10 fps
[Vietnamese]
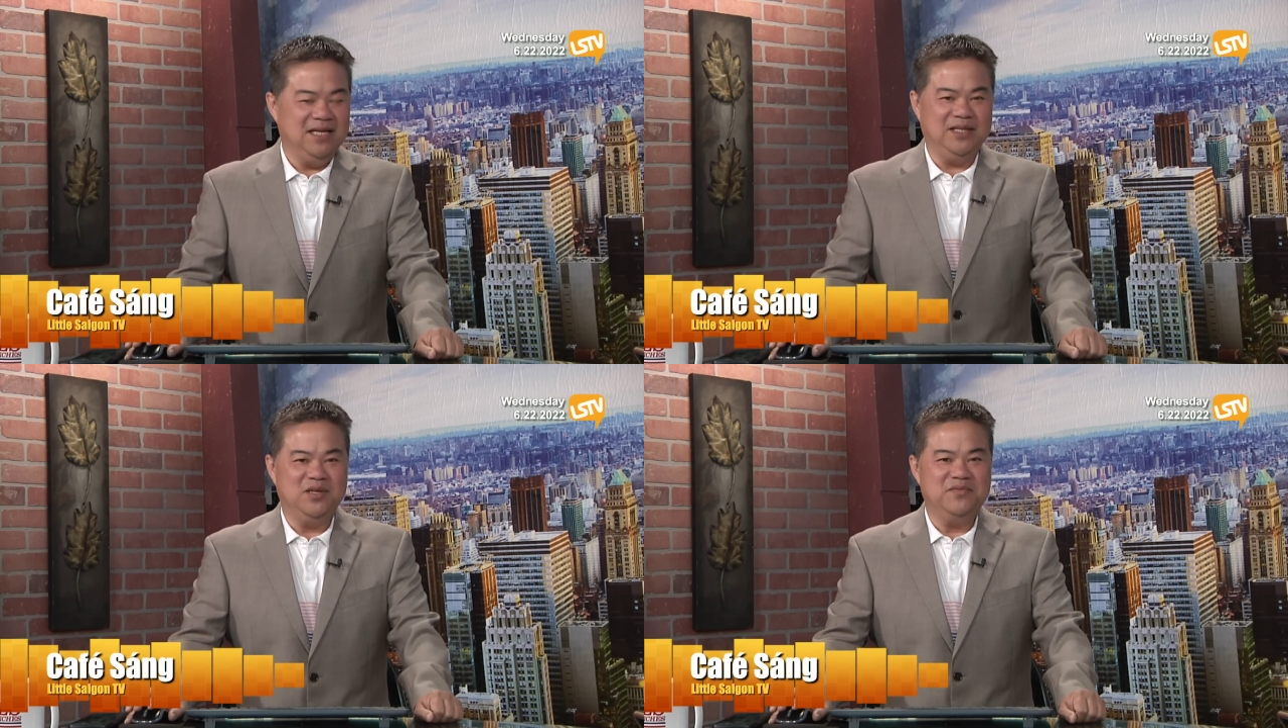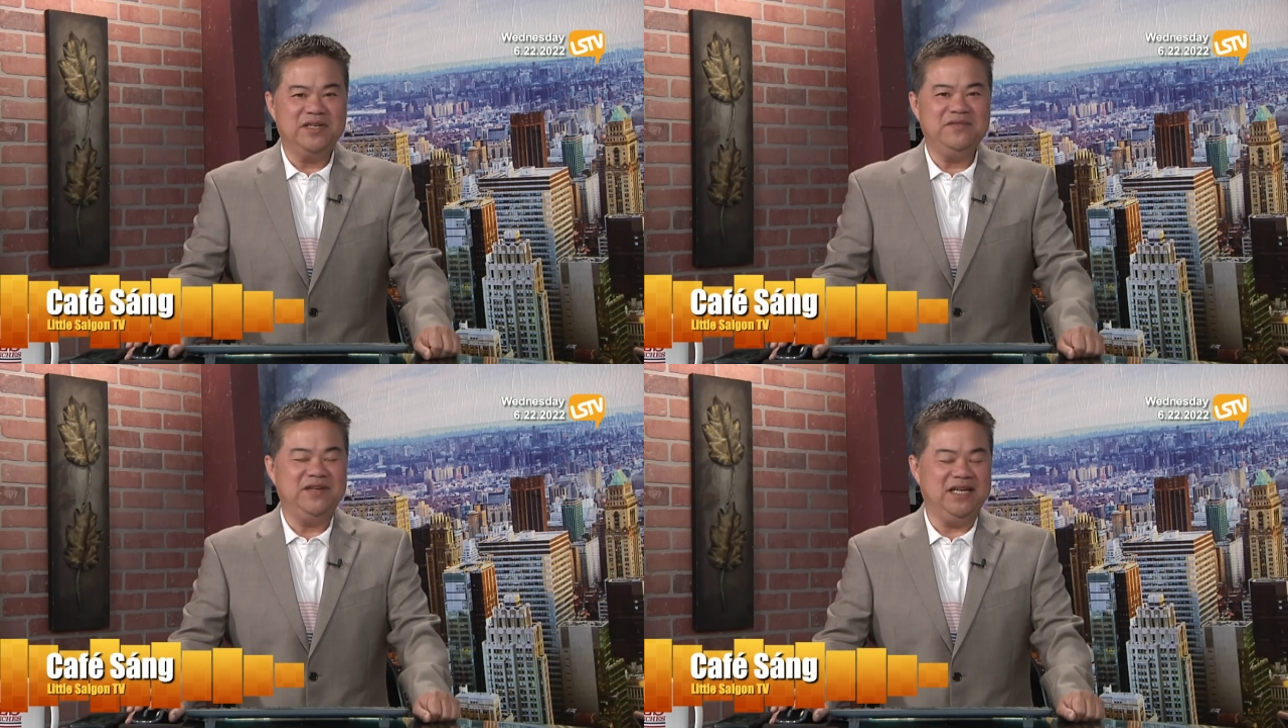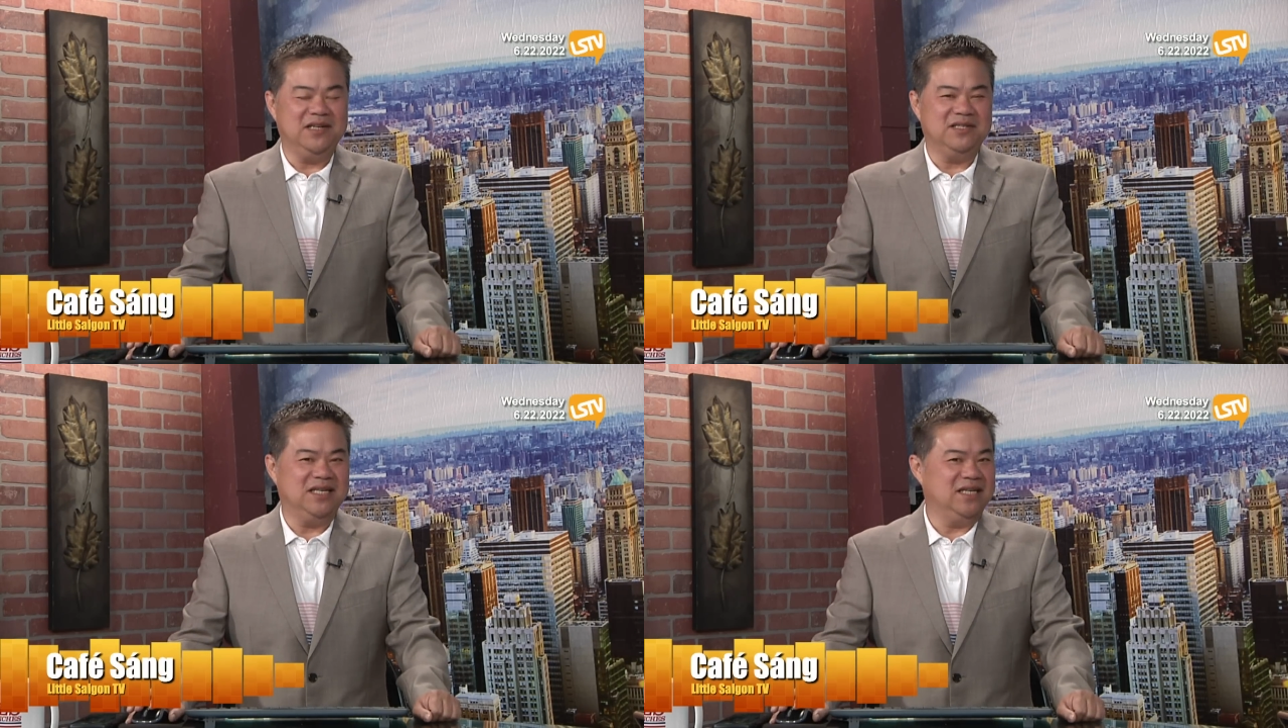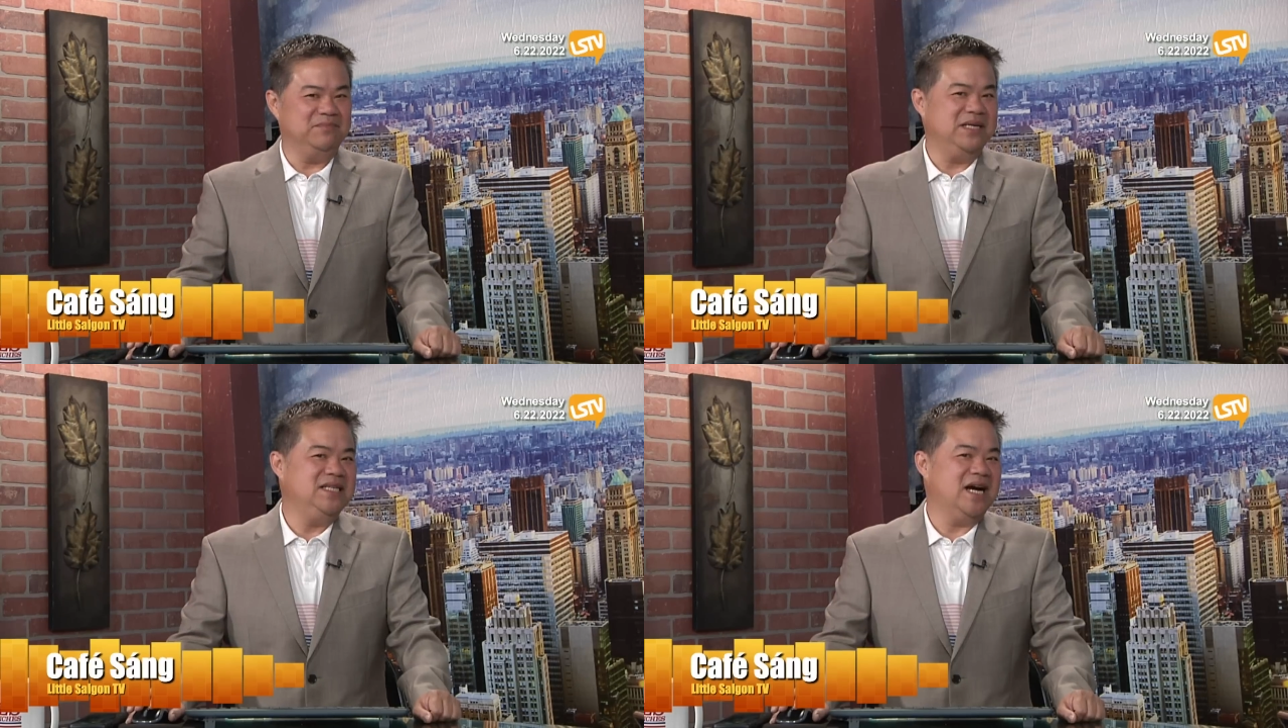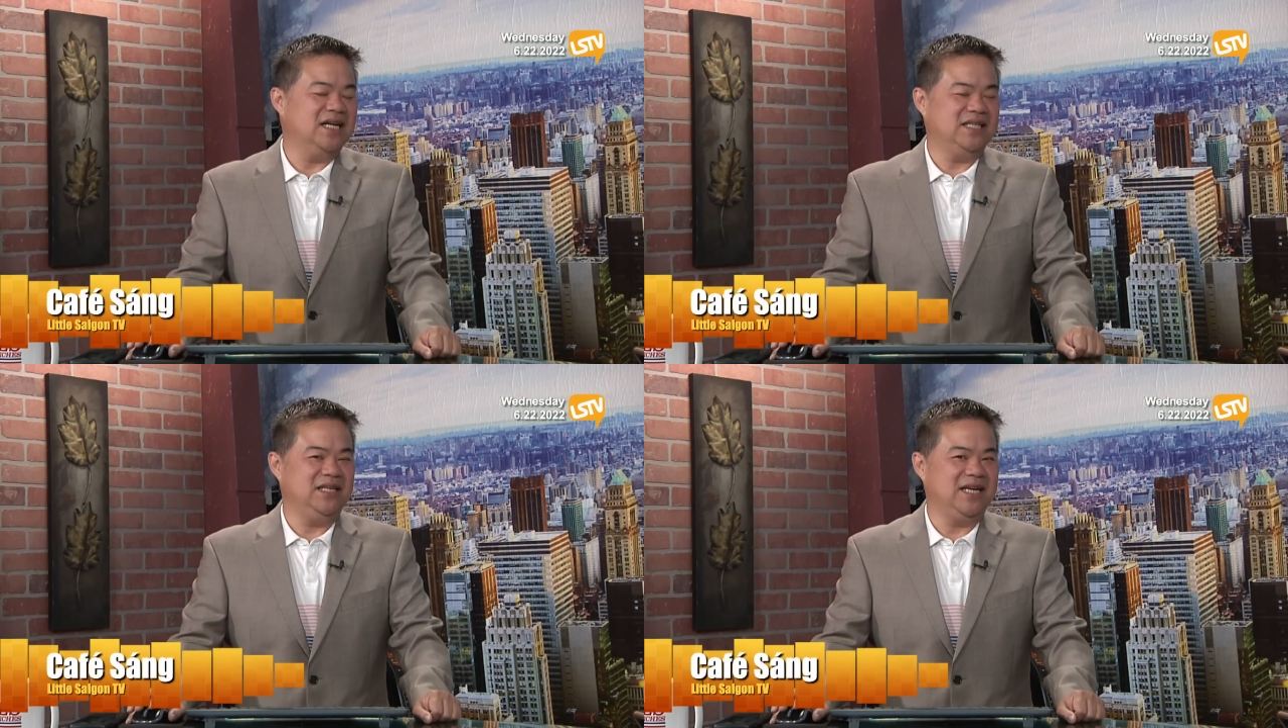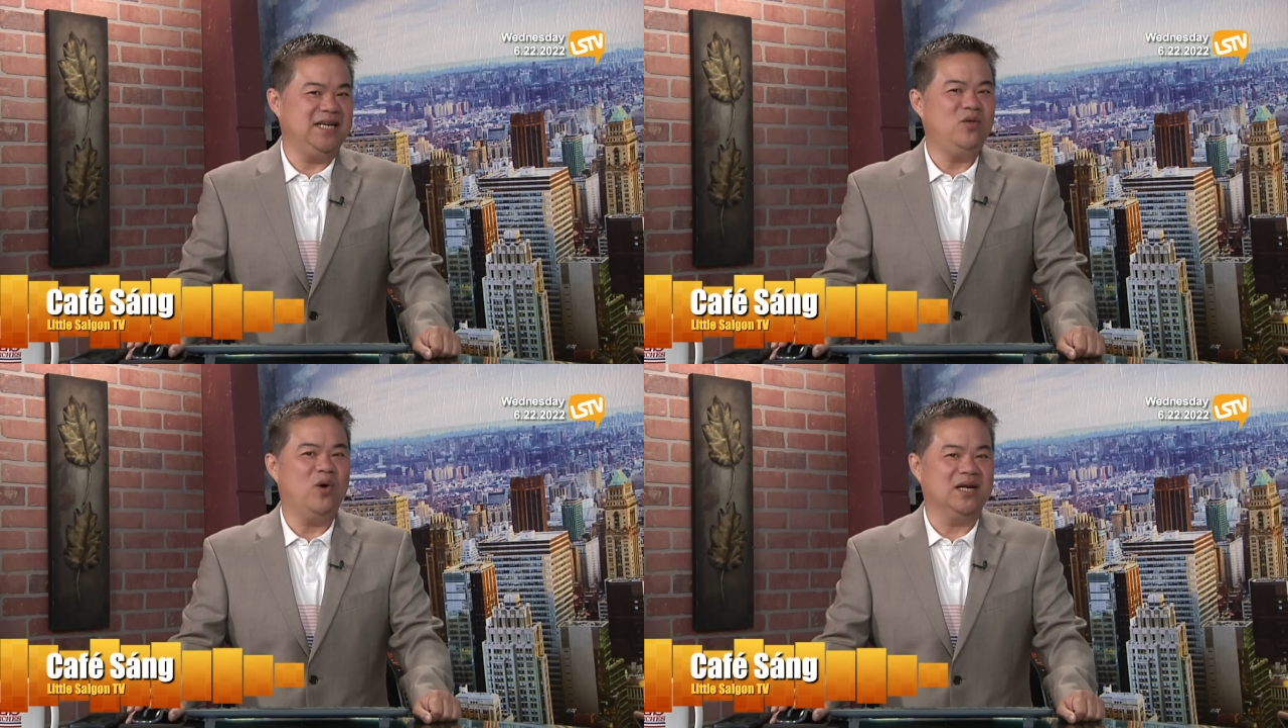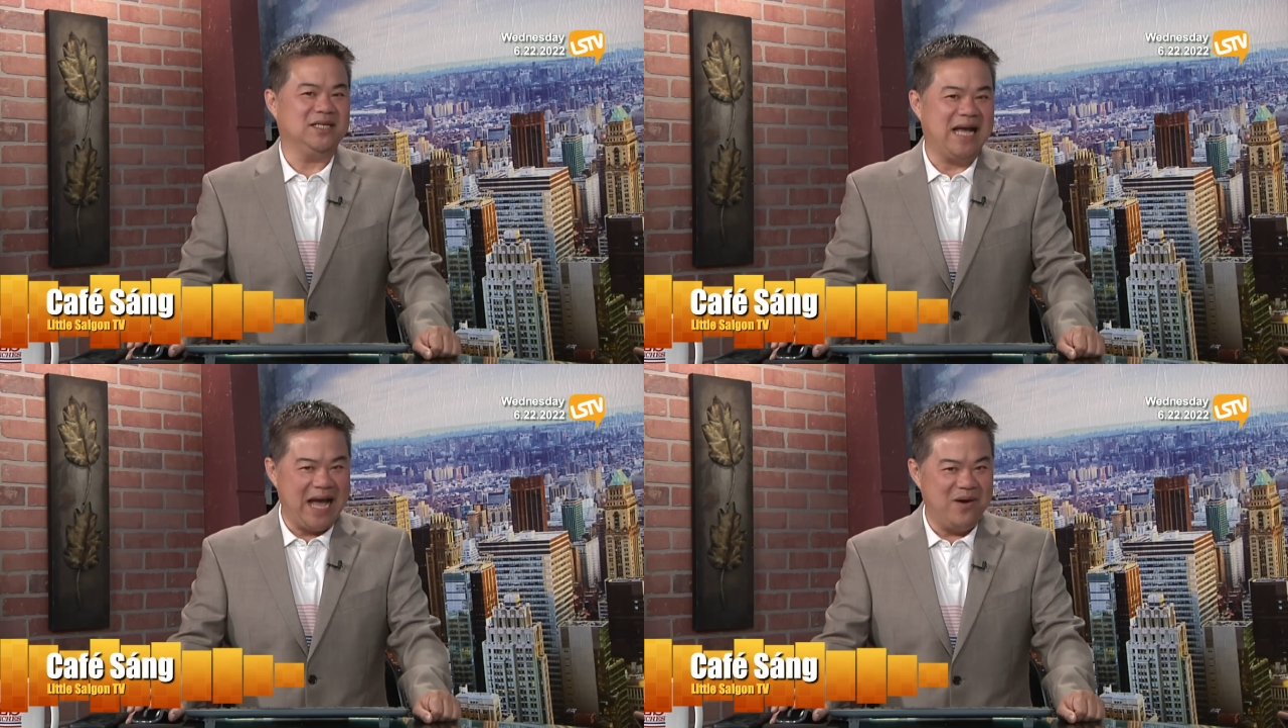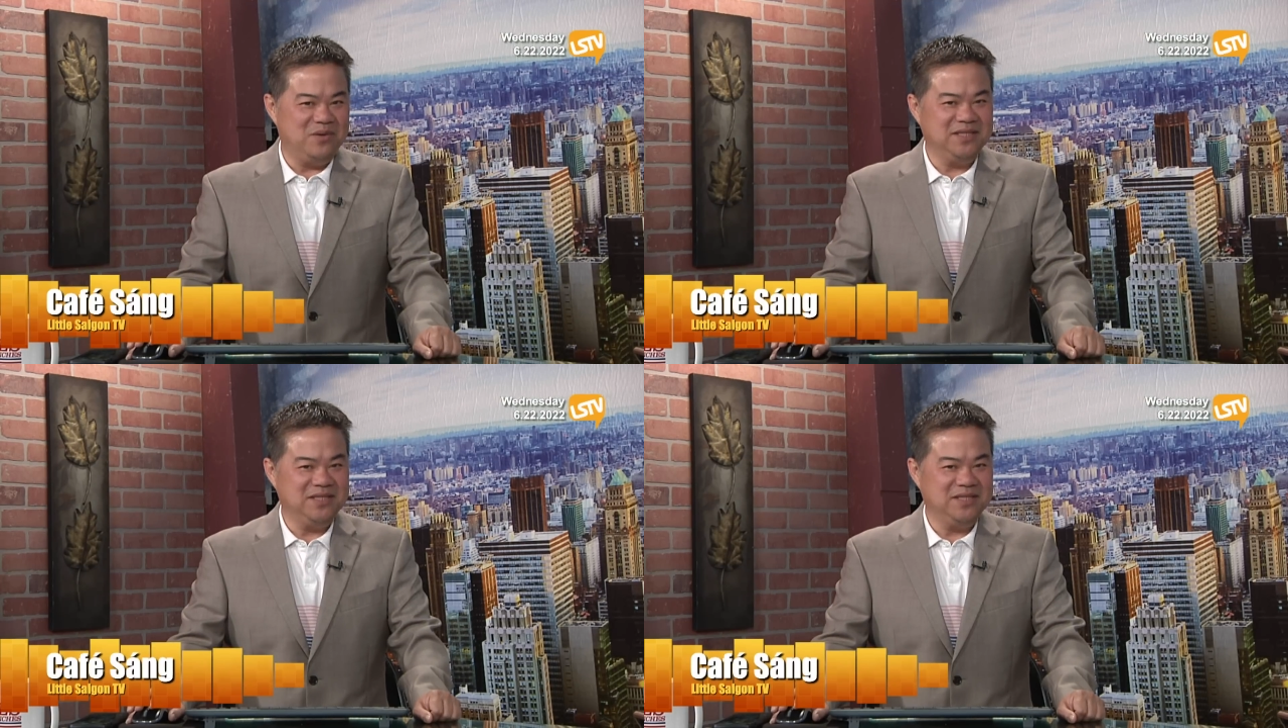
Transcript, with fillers: Thì thưa với quý vị, à, bây giờ thì kỹ thuật cao,